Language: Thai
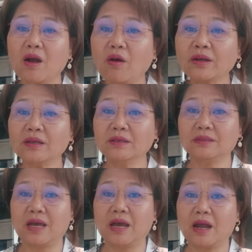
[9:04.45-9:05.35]
คนอื่น
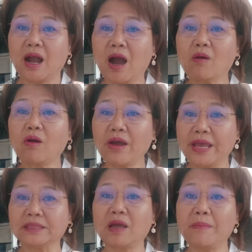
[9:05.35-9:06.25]
น่ะเขาก็
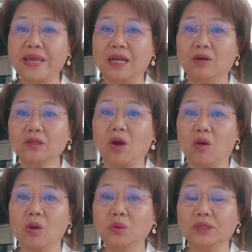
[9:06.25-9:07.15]
เห็นทะเบียนรถขอ
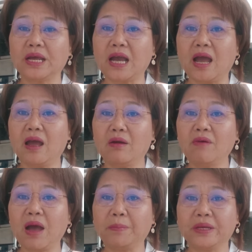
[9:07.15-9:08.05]
งคุณนะคะ
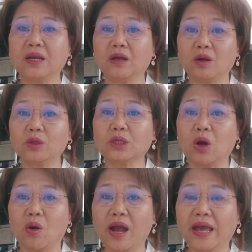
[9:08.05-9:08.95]
ว่าเป็นรถข
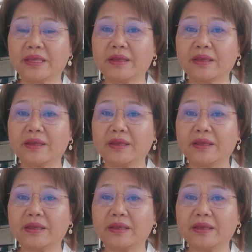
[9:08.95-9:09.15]
องใคร